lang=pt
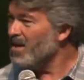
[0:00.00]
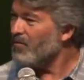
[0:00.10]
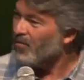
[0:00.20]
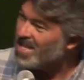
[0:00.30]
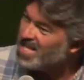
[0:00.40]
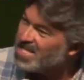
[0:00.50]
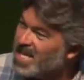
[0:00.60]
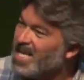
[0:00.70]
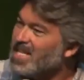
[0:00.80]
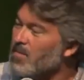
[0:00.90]
e fez esse
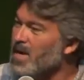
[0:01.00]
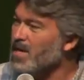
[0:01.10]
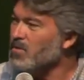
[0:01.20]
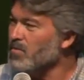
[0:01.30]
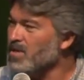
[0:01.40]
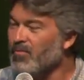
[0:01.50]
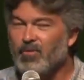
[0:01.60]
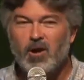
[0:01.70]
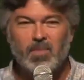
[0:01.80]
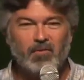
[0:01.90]
casamento de
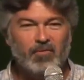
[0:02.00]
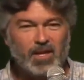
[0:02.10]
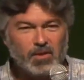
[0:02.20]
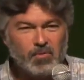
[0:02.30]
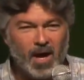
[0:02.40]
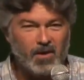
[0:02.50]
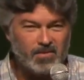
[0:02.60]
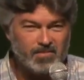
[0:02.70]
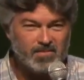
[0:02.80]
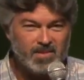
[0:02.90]
forma
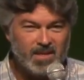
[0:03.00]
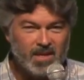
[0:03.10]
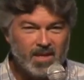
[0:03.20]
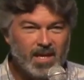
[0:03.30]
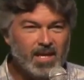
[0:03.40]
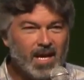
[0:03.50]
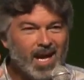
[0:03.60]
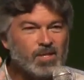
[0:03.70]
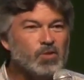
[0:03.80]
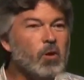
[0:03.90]
virtual. Ele
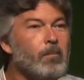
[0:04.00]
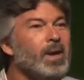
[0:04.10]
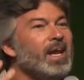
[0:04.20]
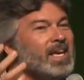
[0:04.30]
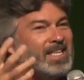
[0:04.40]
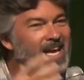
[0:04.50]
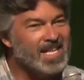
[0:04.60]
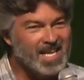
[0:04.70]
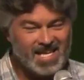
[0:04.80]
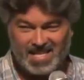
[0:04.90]
casou pela
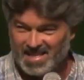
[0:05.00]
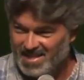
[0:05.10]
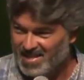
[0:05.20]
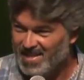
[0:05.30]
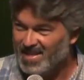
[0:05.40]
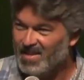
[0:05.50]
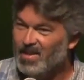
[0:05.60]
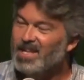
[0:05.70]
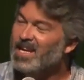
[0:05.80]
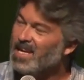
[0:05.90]
internet.
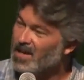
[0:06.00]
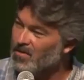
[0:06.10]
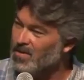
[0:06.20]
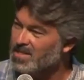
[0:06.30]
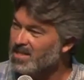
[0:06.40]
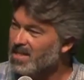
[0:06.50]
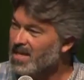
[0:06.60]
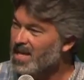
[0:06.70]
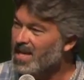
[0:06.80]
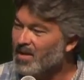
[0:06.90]
Olha que coisa.
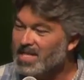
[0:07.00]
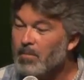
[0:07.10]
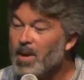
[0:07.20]
Eu até